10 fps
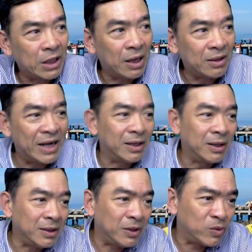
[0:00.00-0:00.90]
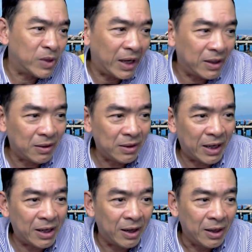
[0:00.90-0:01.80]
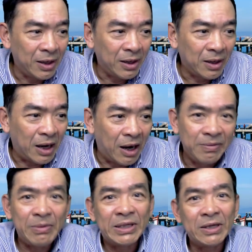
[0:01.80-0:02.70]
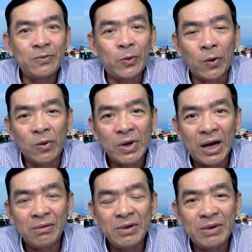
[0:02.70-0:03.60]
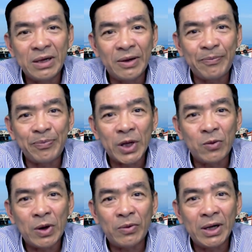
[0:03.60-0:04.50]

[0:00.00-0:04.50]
ra những cái điều này có là ở phía bên chính phủ hay là ở phía bên um, cơ quan